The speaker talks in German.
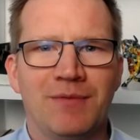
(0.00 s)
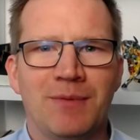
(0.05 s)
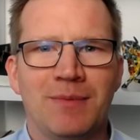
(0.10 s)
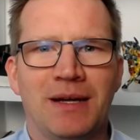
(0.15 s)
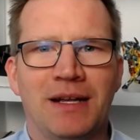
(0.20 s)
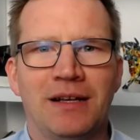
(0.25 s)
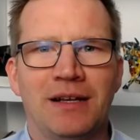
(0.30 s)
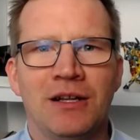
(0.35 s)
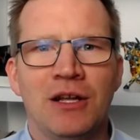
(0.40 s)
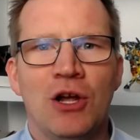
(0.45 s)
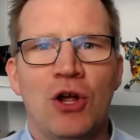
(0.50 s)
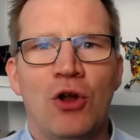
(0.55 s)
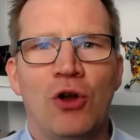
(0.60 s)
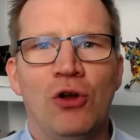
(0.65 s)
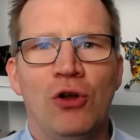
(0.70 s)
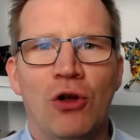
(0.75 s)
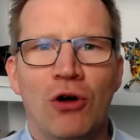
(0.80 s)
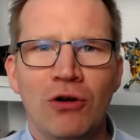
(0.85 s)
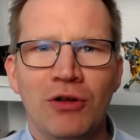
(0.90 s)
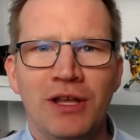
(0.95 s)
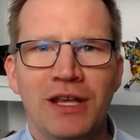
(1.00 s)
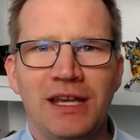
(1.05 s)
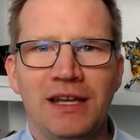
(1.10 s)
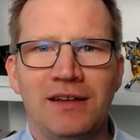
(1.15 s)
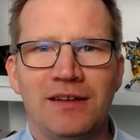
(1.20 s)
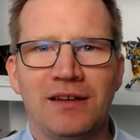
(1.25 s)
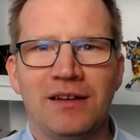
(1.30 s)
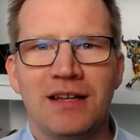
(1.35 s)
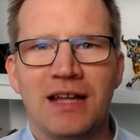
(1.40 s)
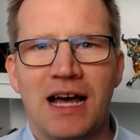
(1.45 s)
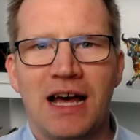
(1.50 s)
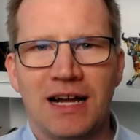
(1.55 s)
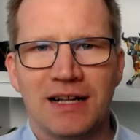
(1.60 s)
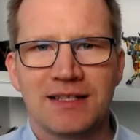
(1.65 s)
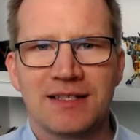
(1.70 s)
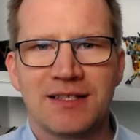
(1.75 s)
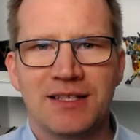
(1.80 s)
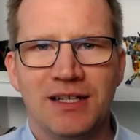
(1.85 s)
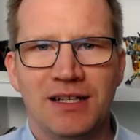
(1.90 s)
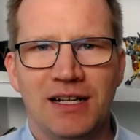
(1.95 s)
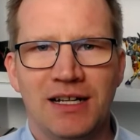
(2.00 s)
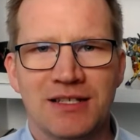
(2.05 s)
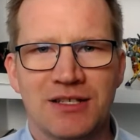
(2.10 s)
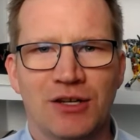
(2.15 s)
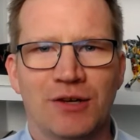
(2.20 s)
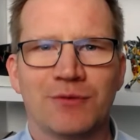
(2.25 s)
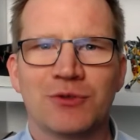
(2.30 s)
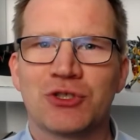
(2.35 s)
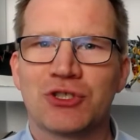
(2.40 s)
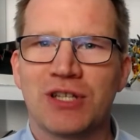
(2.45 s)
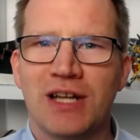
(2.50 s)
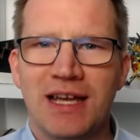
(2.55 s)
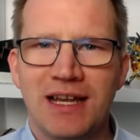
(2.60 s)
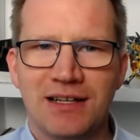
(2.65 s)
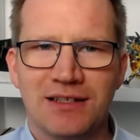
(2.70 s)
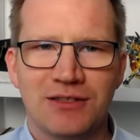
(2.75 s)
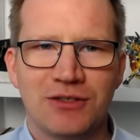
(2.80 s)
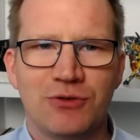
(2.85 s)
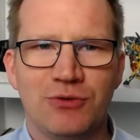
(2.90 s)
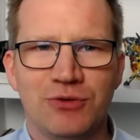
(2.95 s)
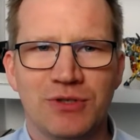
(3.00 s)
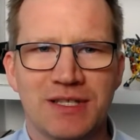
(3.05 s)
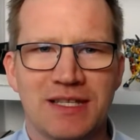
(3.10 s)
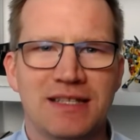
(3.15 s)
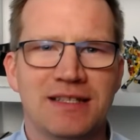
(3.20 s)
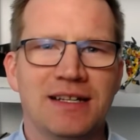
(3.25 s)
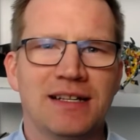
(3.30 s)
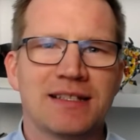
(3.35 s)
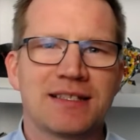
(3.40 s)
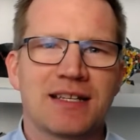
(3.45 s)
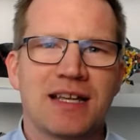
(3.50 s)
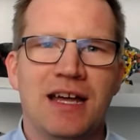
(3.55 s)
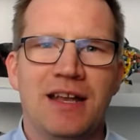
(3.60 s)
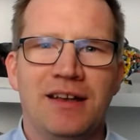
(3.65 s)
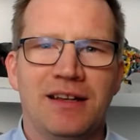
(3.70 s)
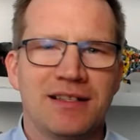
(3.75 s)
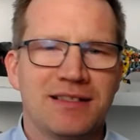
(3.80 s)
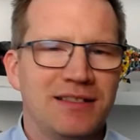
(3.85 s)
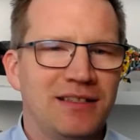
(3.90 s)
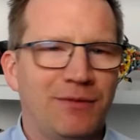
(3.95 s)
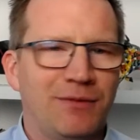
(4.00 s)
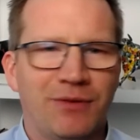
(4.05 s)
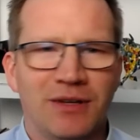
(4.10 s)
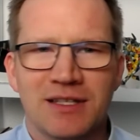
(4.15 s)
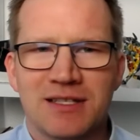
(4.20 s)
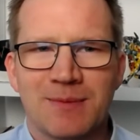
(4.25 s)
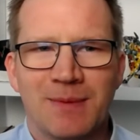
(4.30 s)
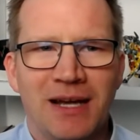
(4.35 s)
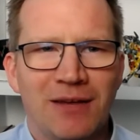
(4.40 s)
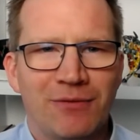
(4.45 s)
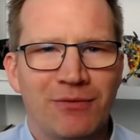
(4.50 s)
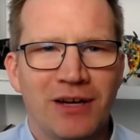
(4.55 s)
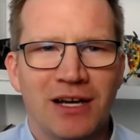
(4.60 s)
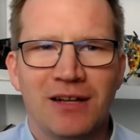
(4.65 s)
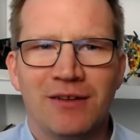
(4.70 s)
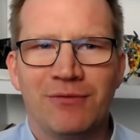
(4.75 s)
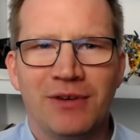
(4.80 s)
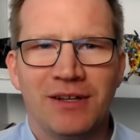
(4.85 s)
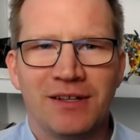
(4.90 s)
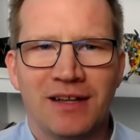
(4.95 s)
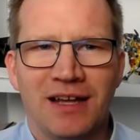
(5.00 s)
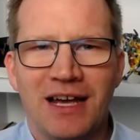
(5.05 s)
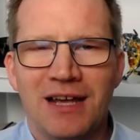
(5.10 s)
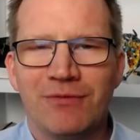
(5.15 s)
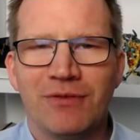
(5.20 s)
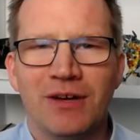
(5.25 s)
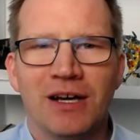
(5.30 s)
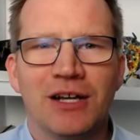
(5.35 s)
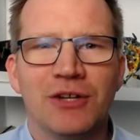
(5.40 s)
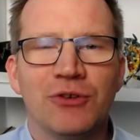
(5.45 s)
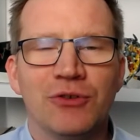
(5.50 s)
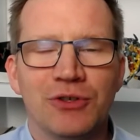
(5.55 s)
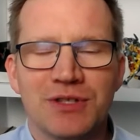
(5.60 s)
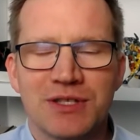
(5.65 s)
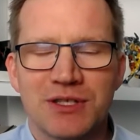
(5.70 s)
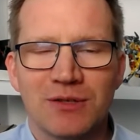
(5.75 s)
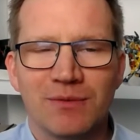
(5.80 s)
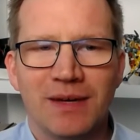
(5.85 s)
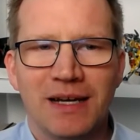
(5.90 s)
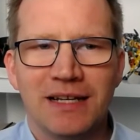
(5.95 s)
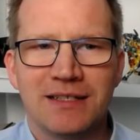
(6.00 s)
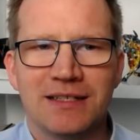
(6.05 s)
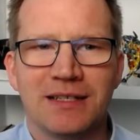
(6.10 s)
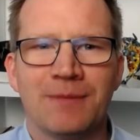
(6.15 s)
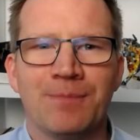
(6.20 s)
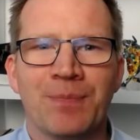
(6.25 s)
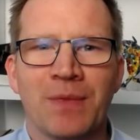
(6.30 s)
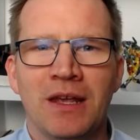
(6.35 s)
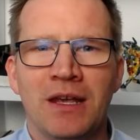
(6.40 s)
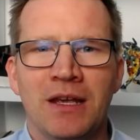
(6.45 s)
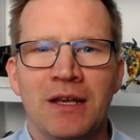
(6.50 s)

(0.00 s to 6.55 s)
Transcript: Wenn man long geht in der Aktie, also auf steigende Kurse setzt, kann der sich verzweifachen, verdreifachen und so weiter.